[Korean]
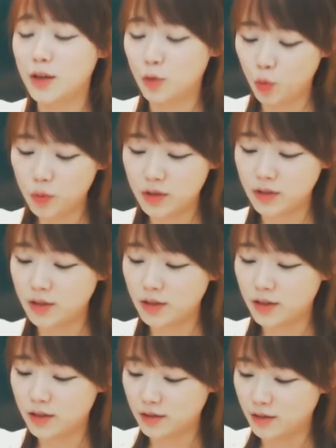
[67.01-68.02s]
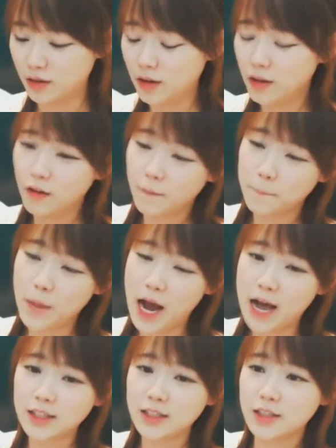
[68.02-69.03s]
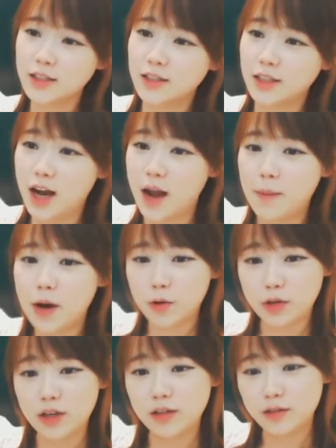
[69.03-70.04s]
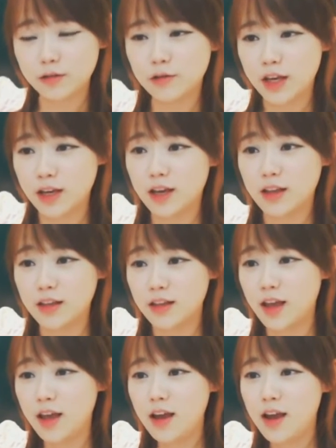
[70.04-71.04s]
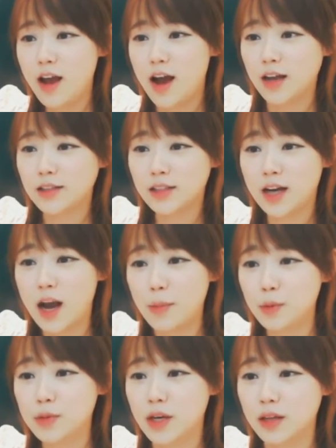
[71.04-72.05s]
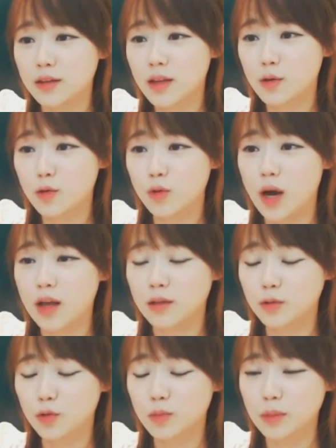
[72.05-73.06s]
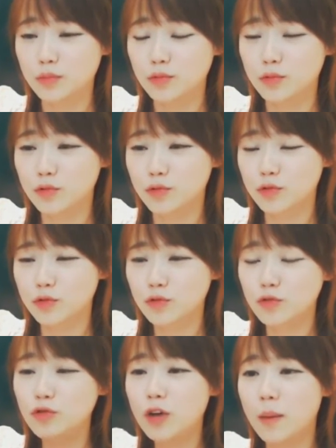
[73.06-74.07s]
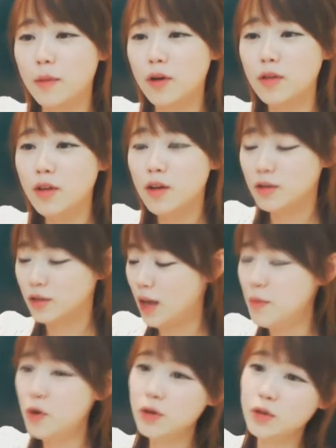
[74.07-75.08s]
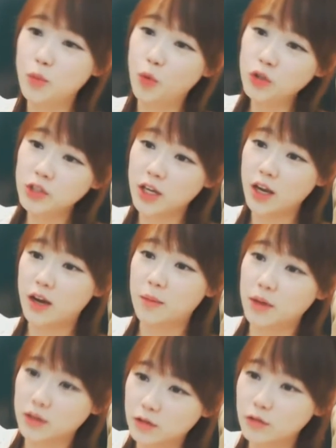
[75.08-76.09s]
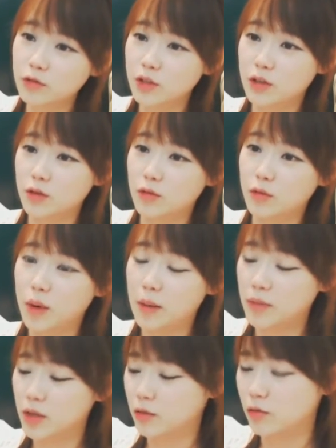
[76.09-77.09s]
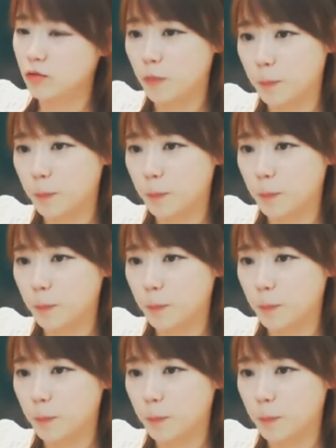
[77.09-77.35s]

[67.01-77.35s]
이 노비들이 그 아씨를 이제 가마로 달, 들고 댕기는데 아씨가 가볍지 않다고 안고 막 뚱뚱하면 그 네 명이서 뭔 죄야 막 들고 댕기고 밤낮으로